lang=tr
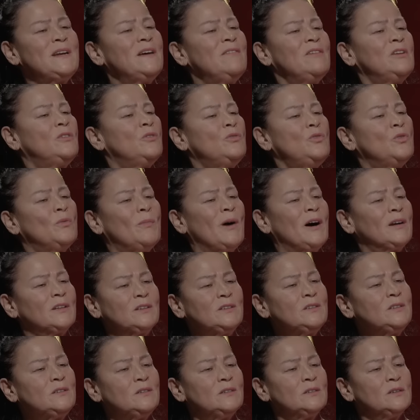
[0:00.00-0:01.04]
ben eve dönüyorum
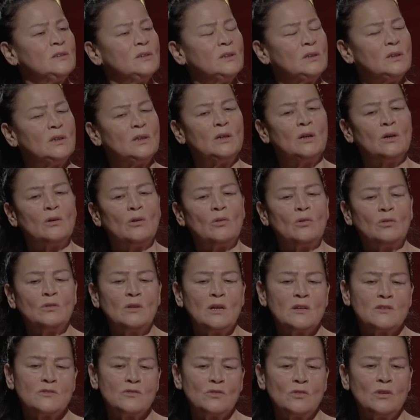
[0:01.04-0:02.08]
artık.
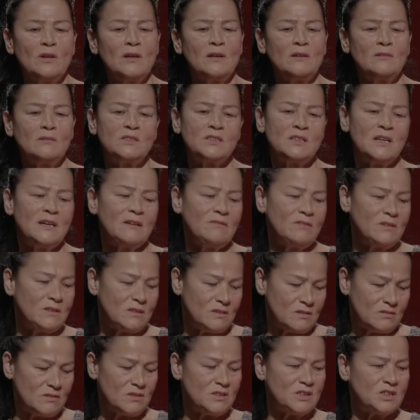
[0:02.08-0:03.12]
Ondan sonra işte
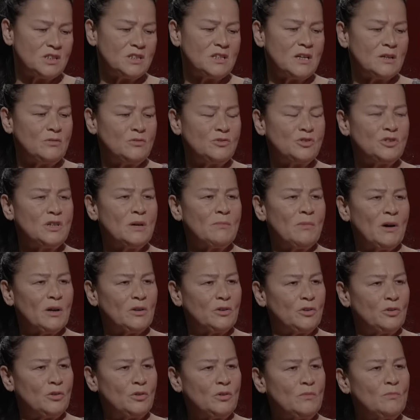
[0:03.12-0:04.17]
evin işine gücüne
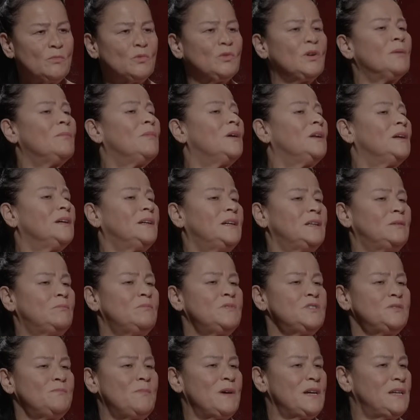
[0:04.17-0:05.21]
bakıyorum. Bunlar mala
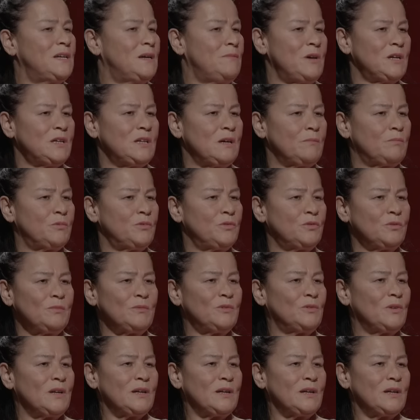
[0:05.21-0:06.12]
gitmiş. Ben yemek yapıyorum.